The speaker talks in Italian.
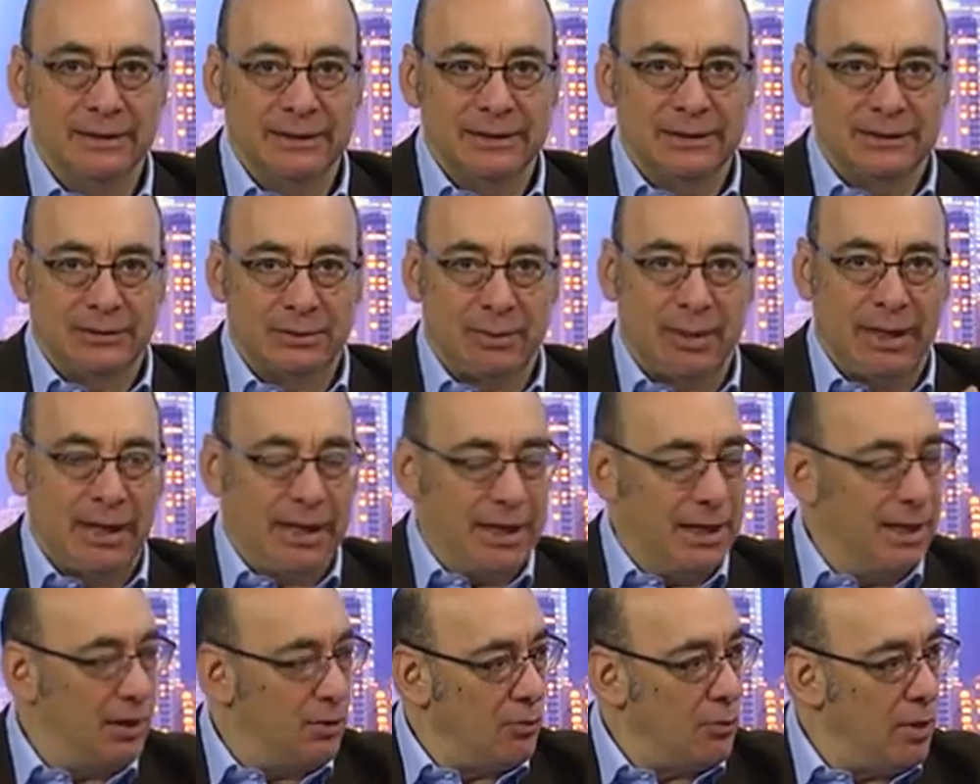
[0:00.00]
insomma,
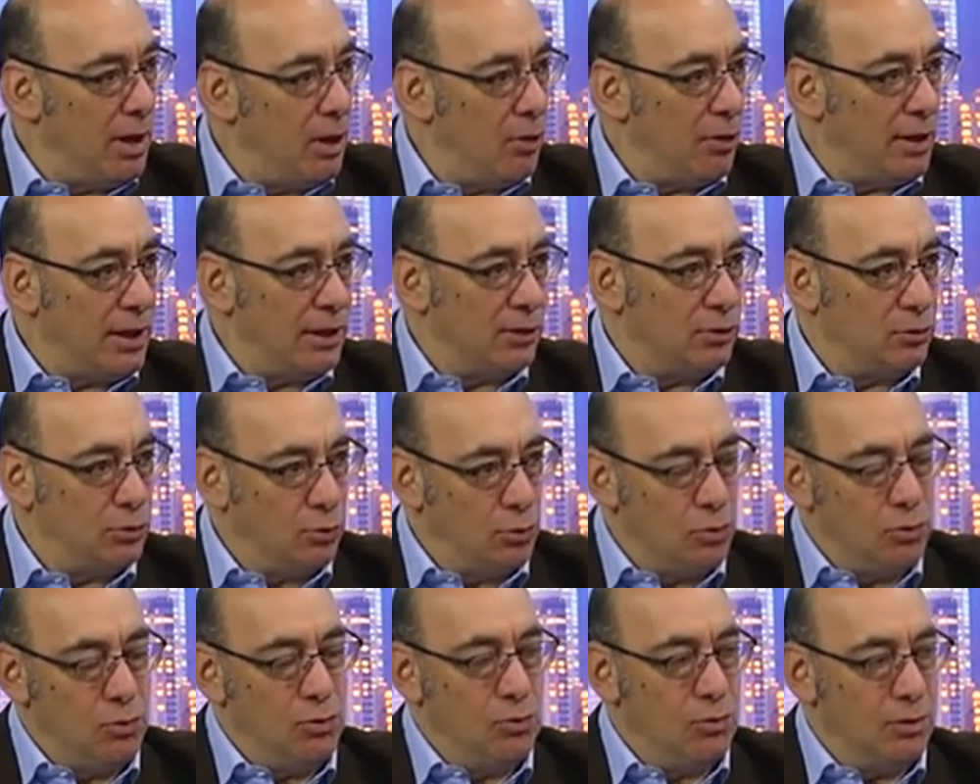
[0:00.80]
quello che
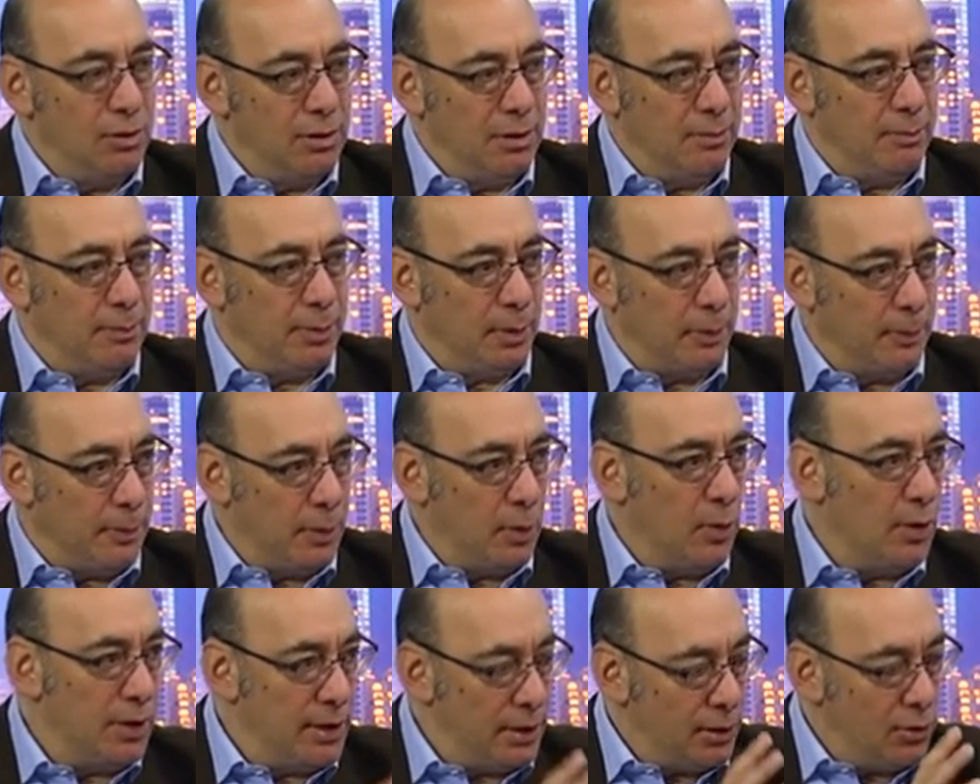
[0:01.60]
tu eh,
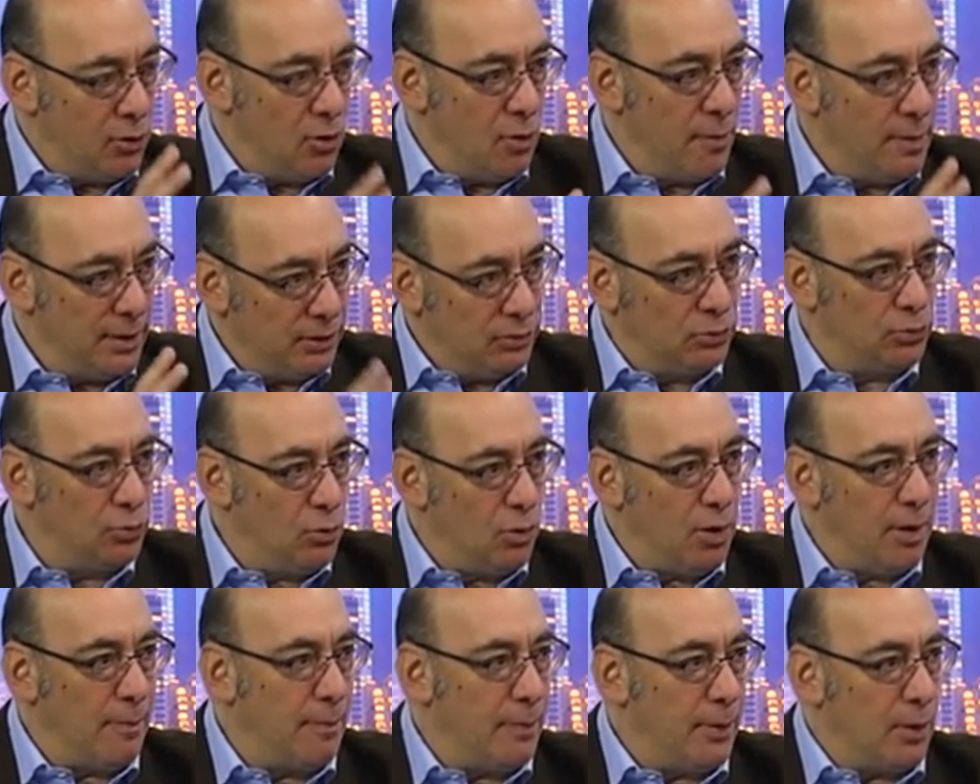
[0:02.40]
proponi come
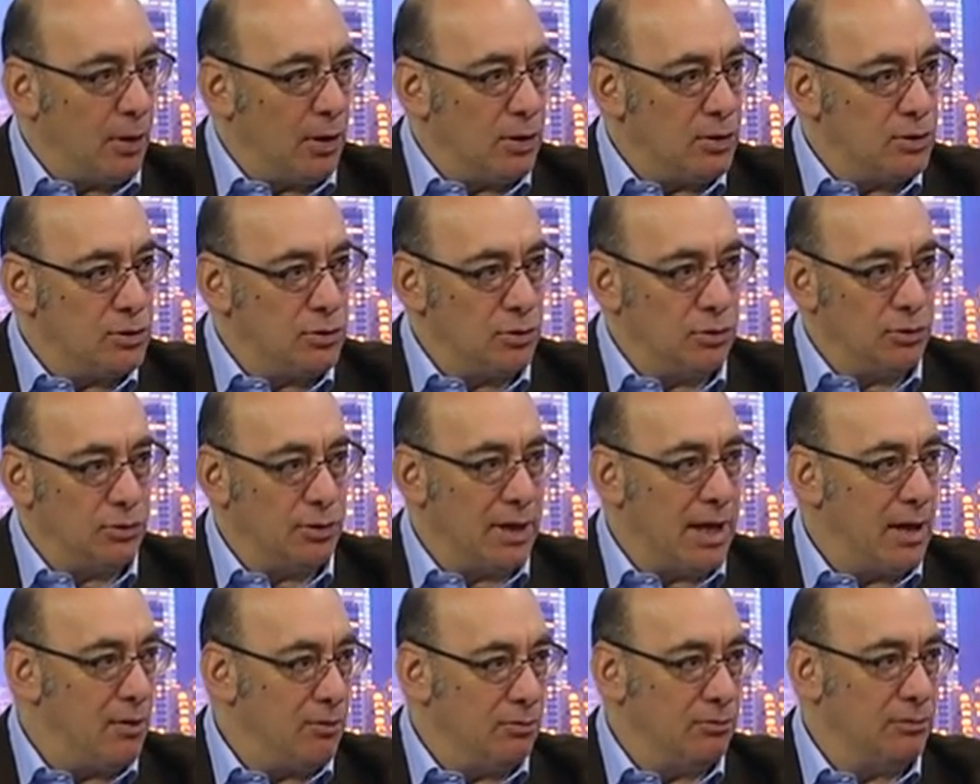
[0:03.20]
tuo approccio
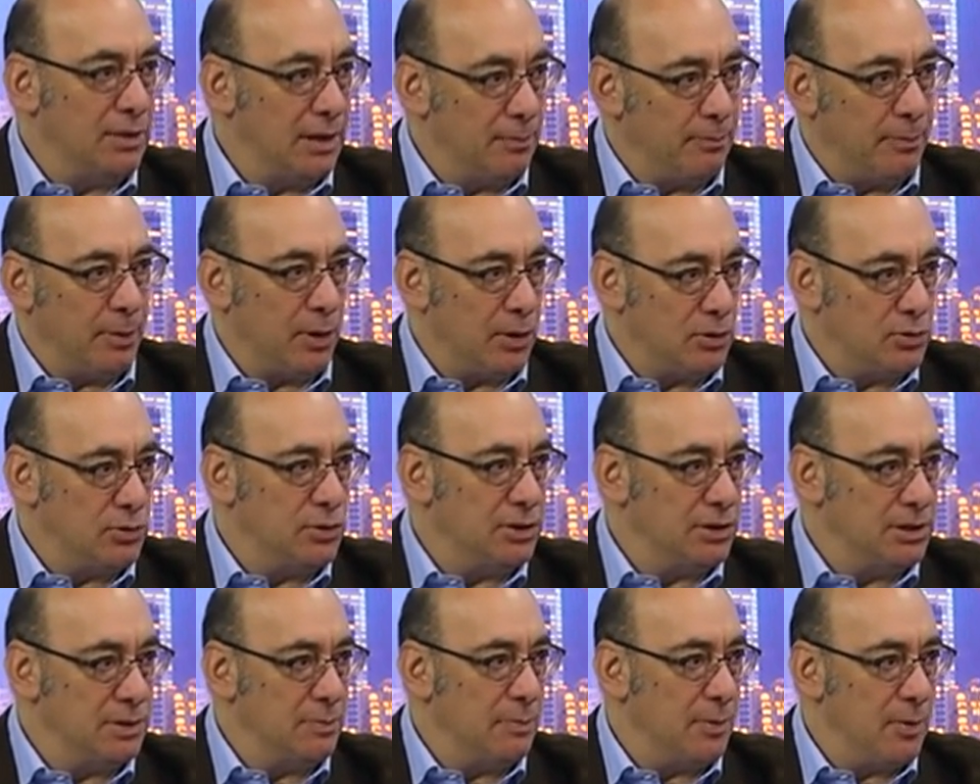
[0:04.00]
non è un approccio
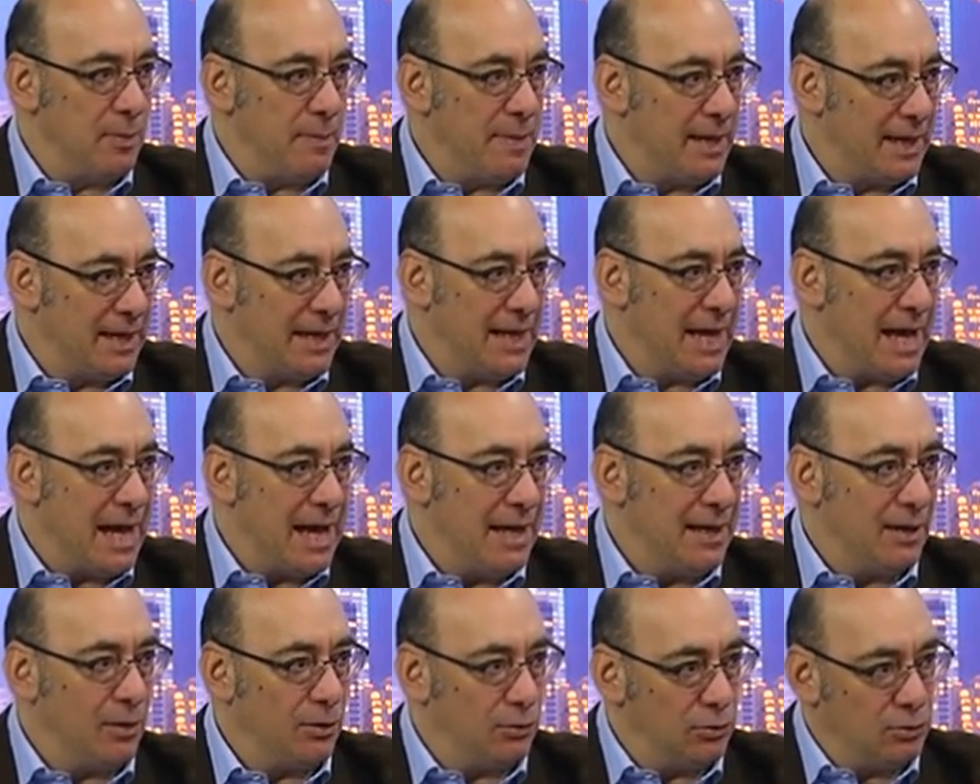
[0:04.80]
di tipo
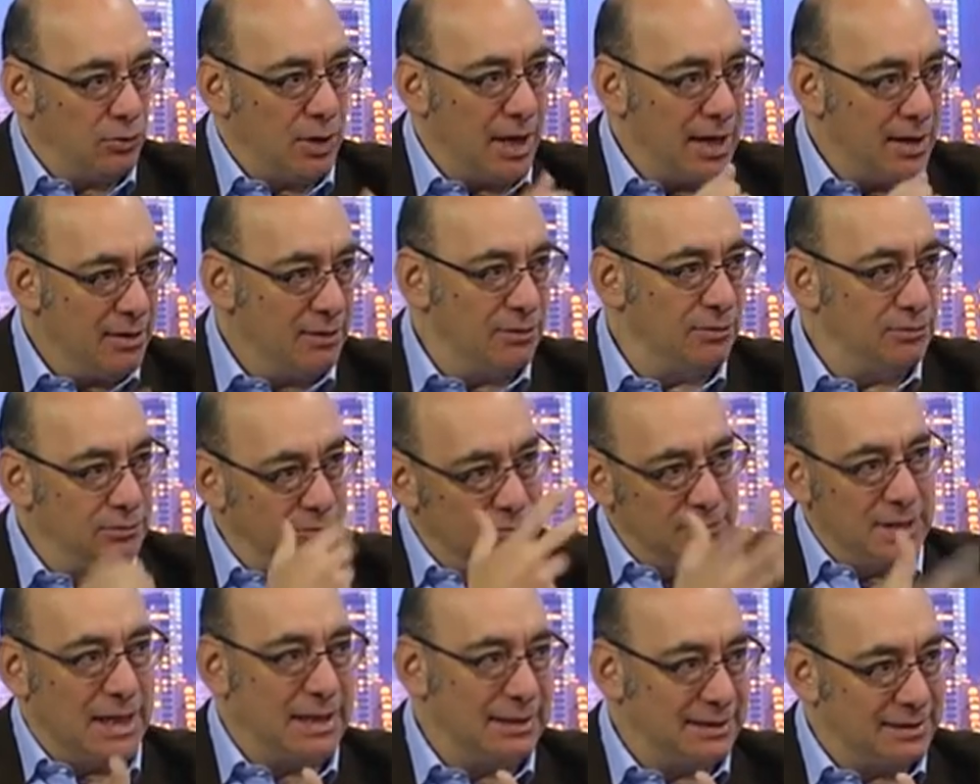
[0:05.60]
meccanico, tu hai
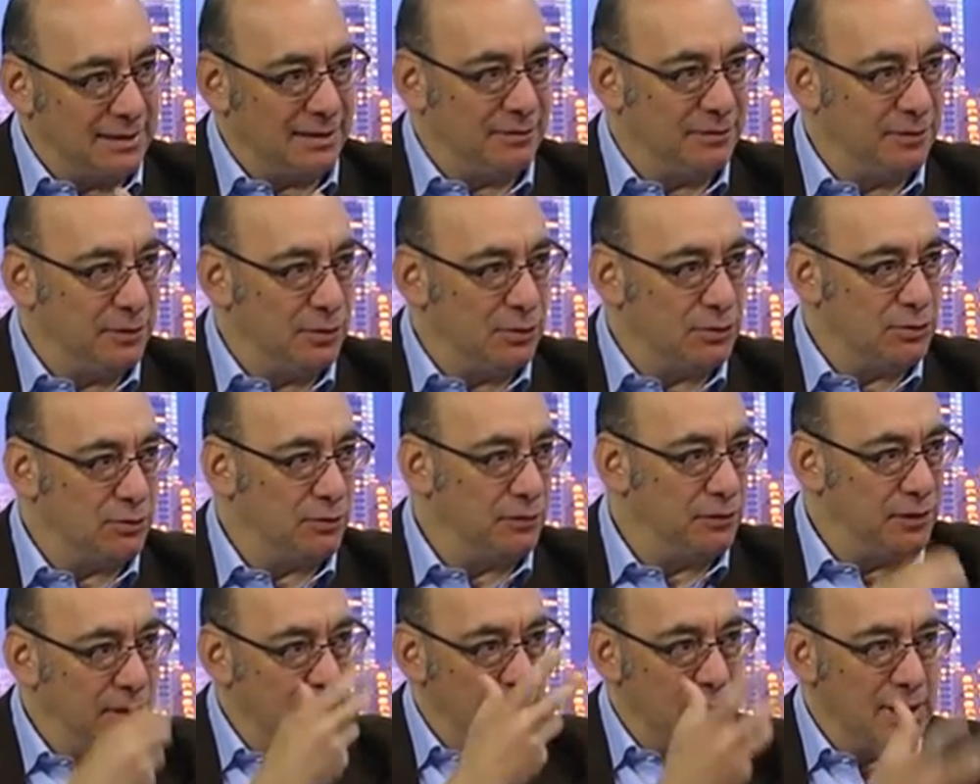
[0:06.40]
un'altra
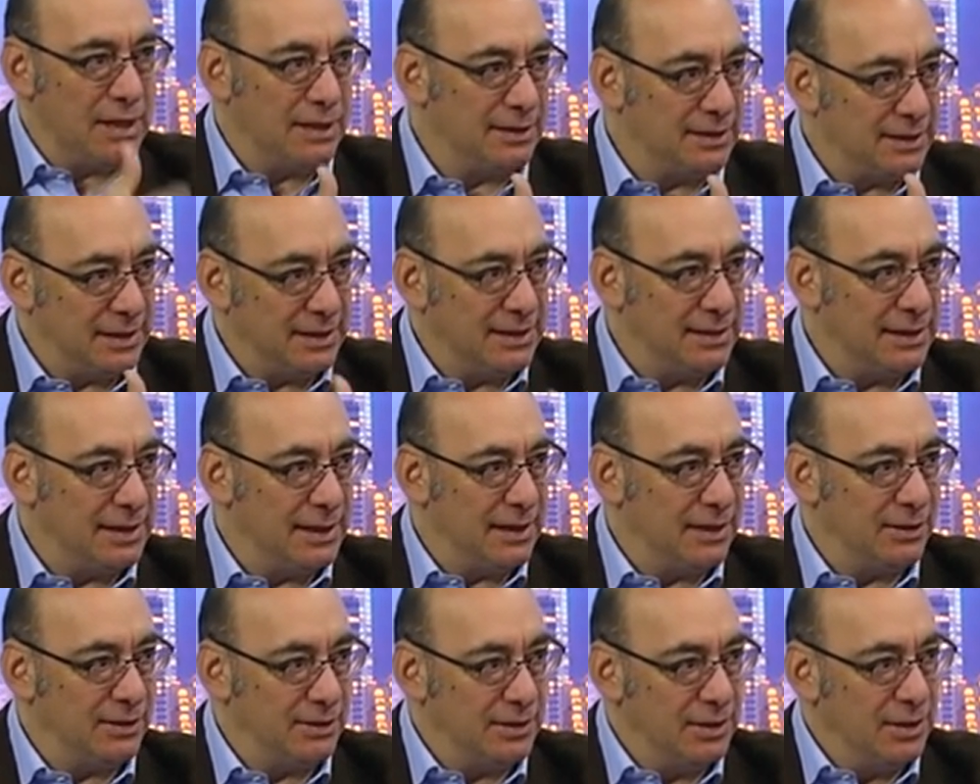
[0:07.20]
filosofia, un'altra
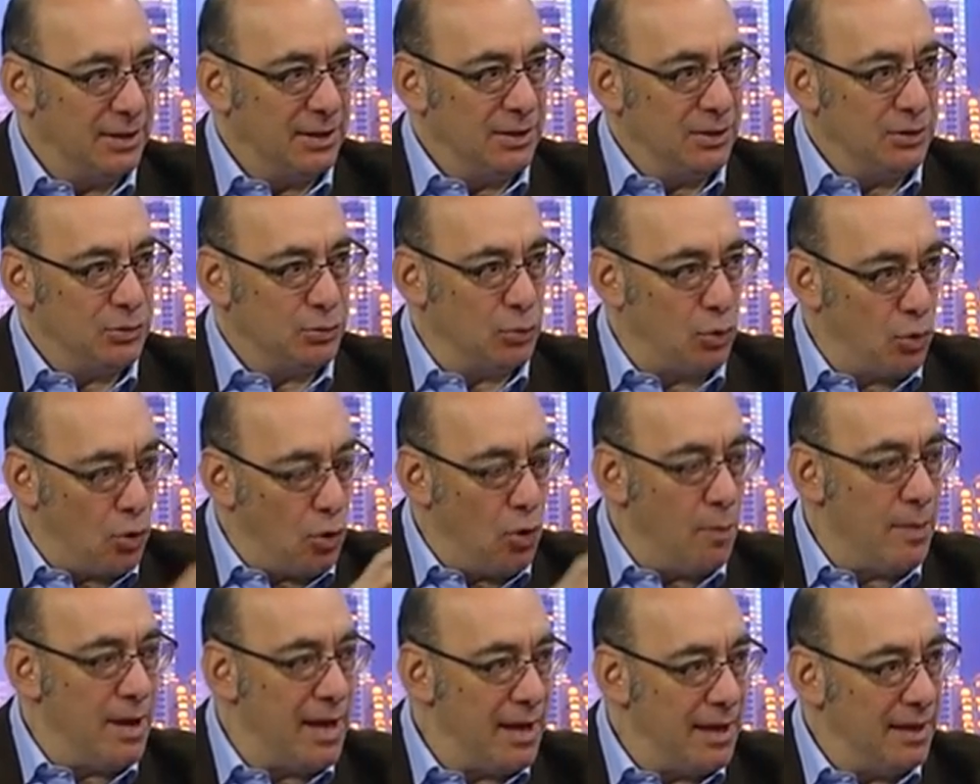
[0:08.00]
idea su
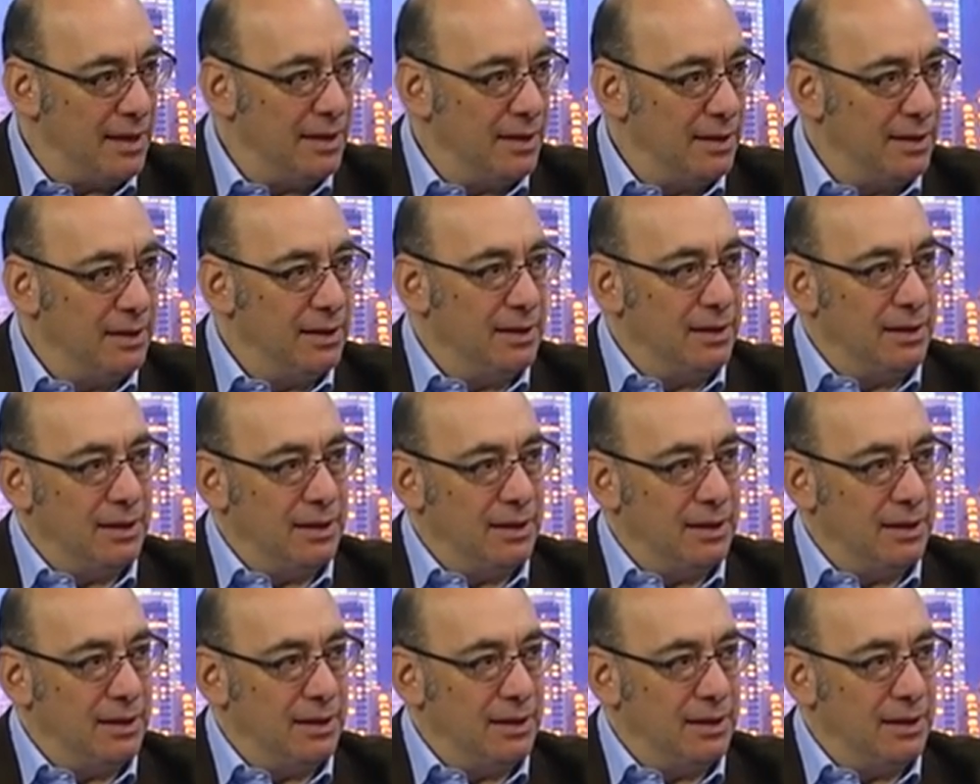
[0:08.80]
come